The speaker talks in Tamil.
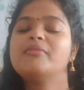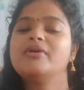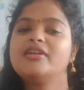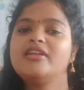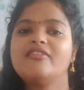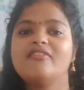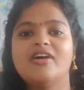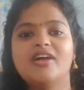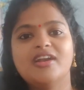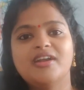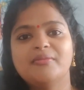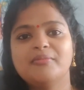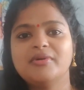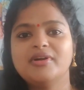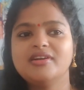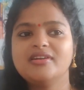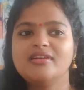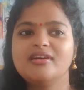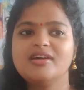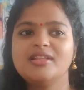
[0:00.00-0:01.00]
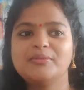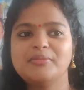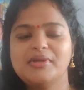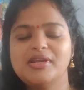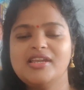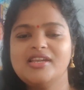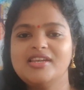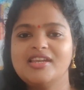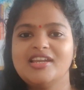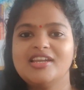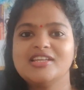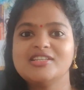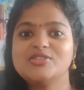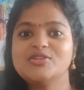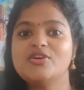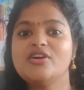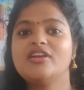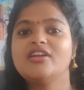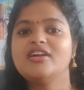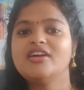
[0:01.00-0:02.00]
பட் அவன் அழமாட்டான் அது மாதிரிலாம்
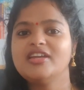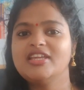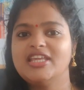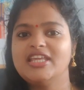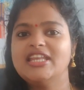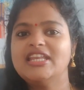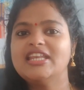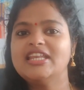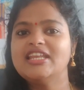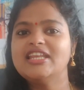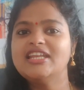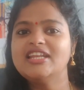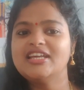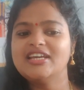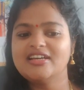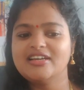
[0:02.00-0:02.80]
நினச்சோம் ஆனால் என்ன